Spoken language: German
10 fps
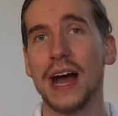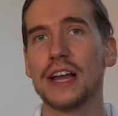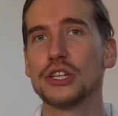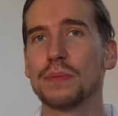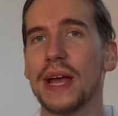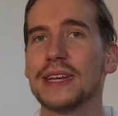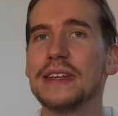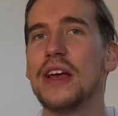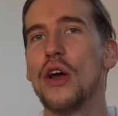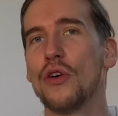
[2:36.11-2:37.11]

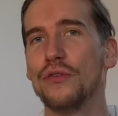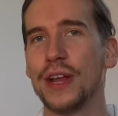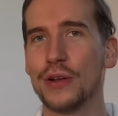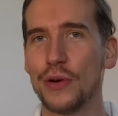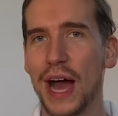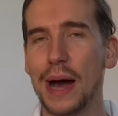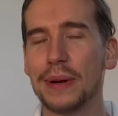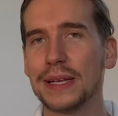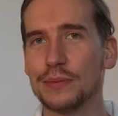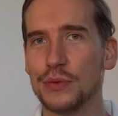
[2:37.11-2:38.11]
ansprechen und wieder neu
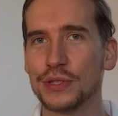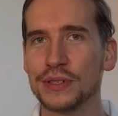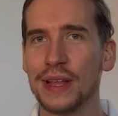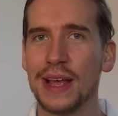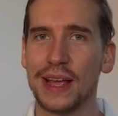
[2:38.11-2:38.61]
arbeiten müssen.